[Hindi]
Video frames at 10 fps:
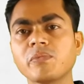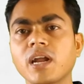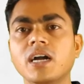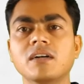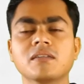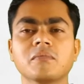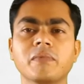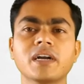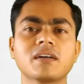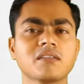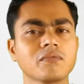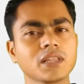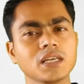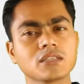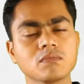प्लान बट
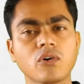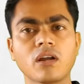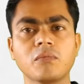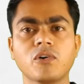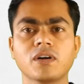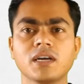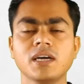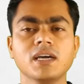विथ स्मॉल अमाउंट